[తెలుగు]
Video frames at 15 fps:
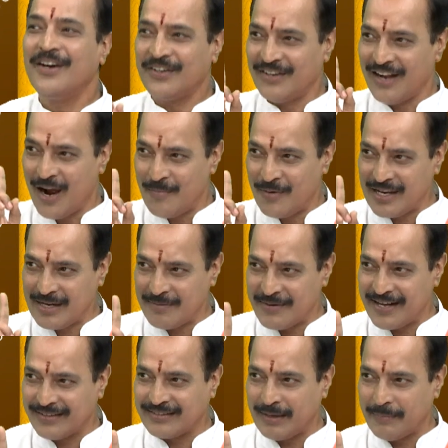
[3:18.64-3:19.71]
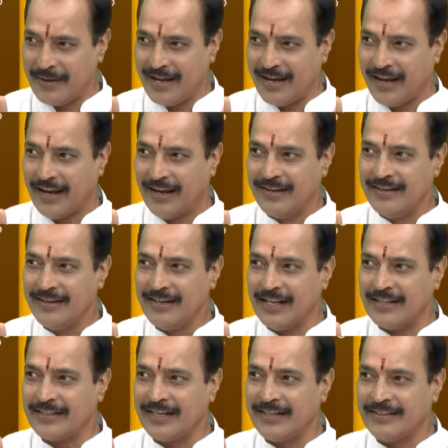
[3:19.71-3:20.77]
రాముడికి మాత్రమే
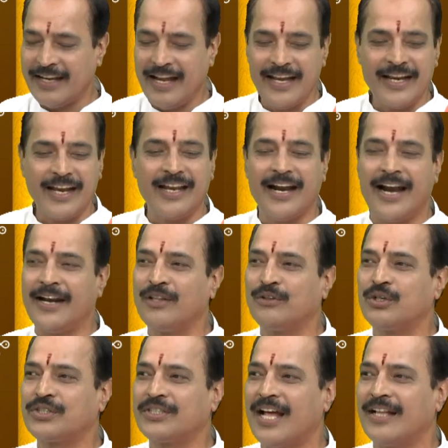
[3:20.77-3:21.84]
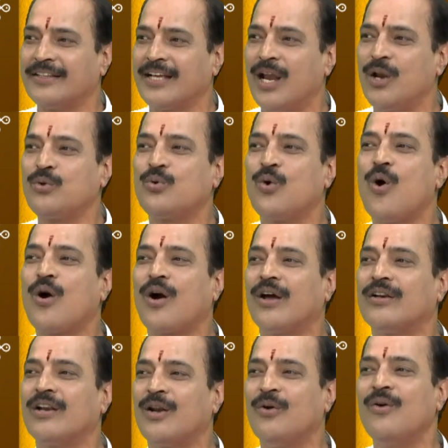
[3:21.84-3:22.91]
ఎందుకంటే ఇలాంటి దృష్టాంతాలు
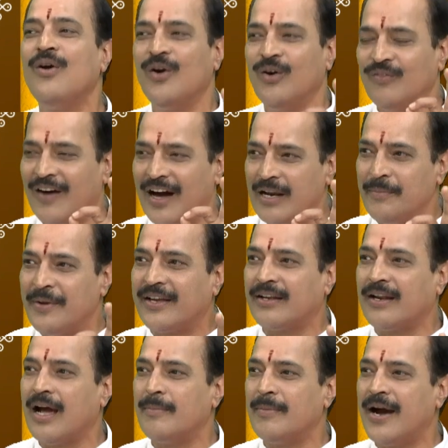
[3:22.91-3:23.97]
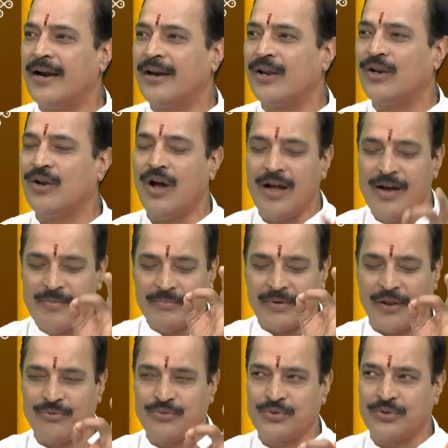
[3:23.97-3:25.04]
కోకళ్ళలు వాల్మీకి రామాయణంలో
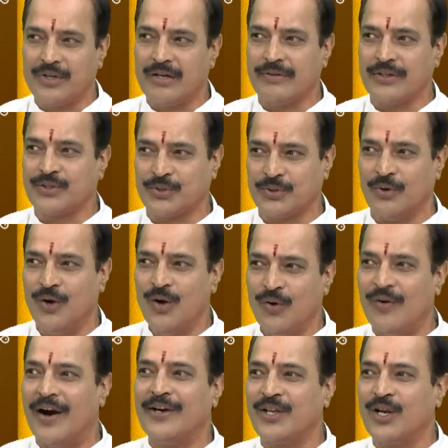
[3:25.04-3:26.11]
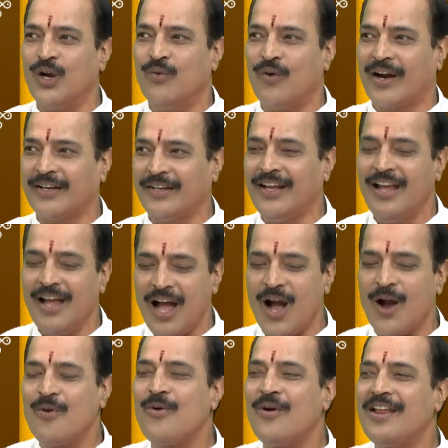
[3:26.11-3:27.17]
మనం చూడవచ్చు వాటిలో ఒకటి
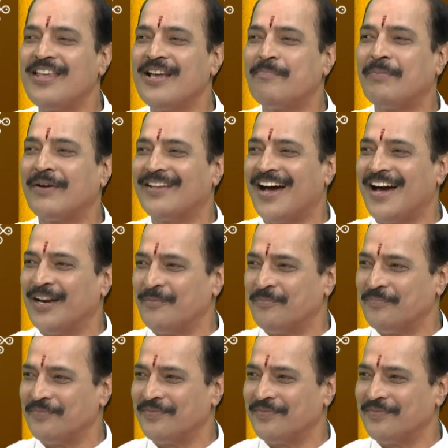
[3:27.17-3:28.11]
అంగుళీయ ప్రధానం